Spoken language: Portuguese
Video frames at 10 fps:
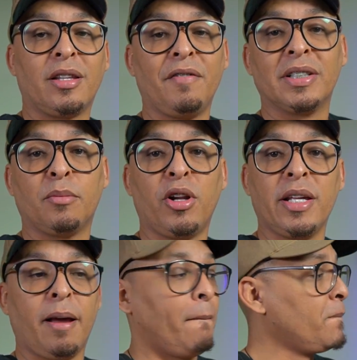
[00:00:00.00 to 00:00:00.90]
ó, tá vendo essa
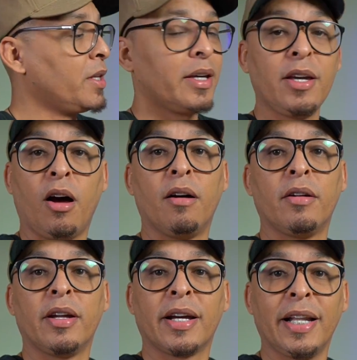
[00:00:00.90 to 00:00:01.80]
bolinha? Aqui, ó.
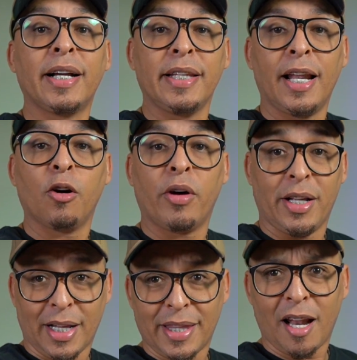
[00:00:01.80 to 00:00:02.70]
Clica nela agora,
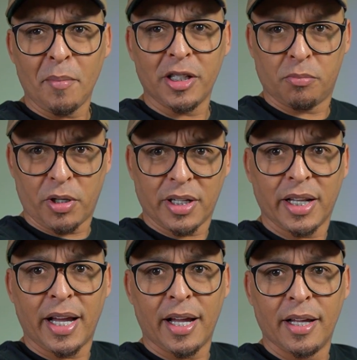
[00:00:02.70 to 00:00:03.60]
aí na tela mesmo, pode
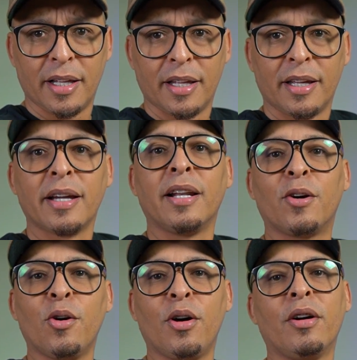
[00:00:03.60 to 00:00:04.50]
clicar.
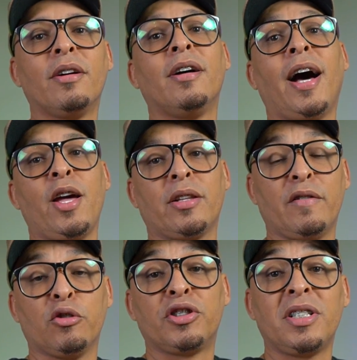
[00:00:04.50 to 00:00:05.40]
Clicou? Aí, ó, tá
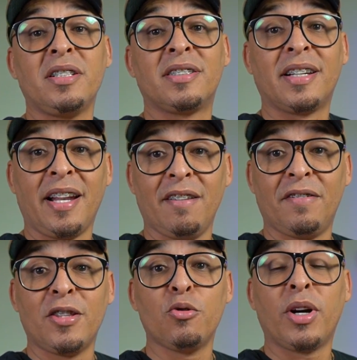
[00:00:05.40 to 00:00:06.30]
vendo? Se
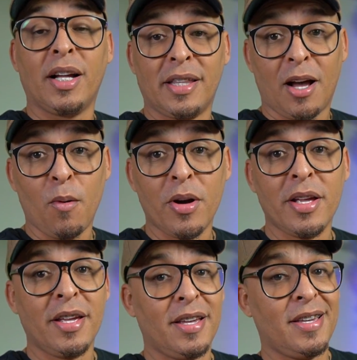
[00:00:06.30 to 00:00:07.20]
inscreva no canal
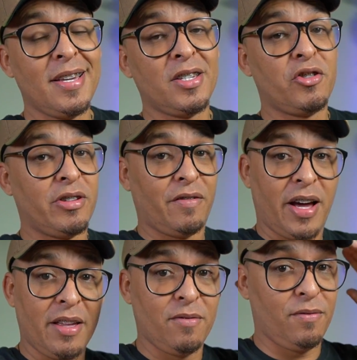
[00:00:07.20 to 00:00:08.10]
e a gente já vai.